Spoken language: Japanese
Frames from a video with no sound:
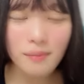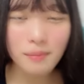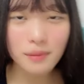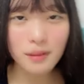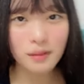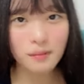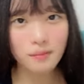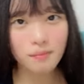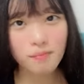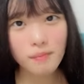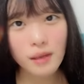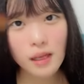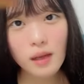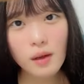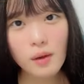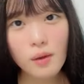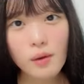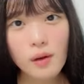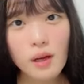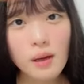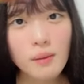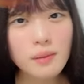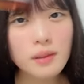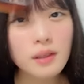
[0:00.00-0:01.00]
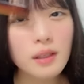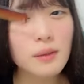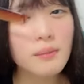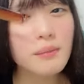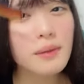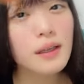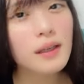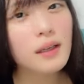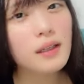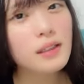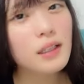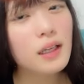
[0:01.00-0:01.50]
ム明宝ハムとか
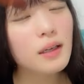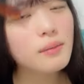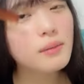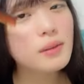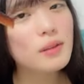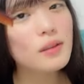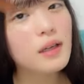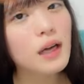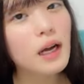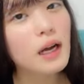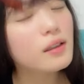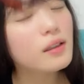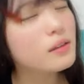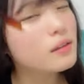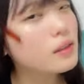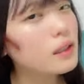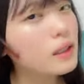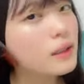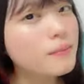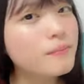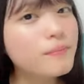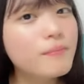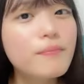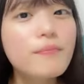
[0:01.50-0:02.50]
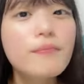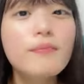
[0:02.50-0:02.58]
明型ハムとかあるね